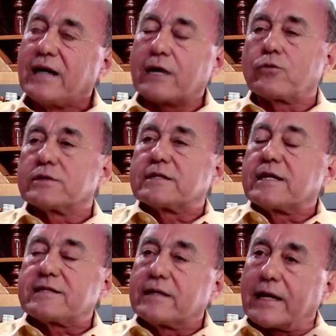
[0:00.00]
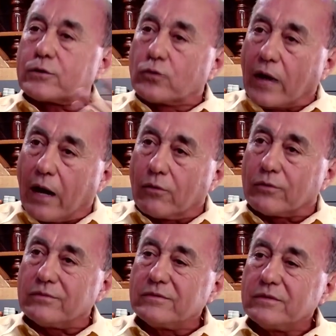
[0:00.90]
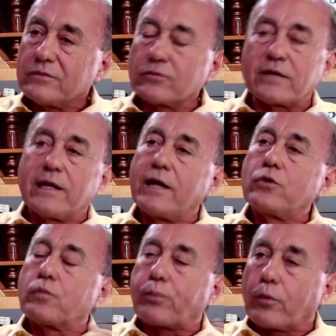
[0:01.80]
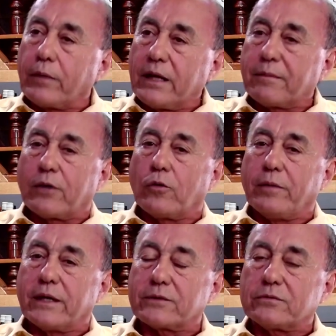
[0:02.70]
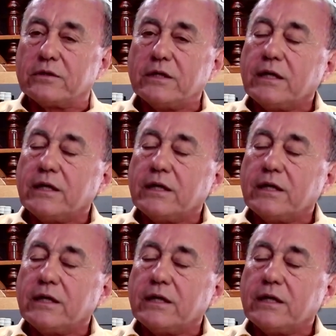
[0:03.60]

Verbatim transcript: A coisa tem que ser natural. Não tem nenhum problema, Roberto.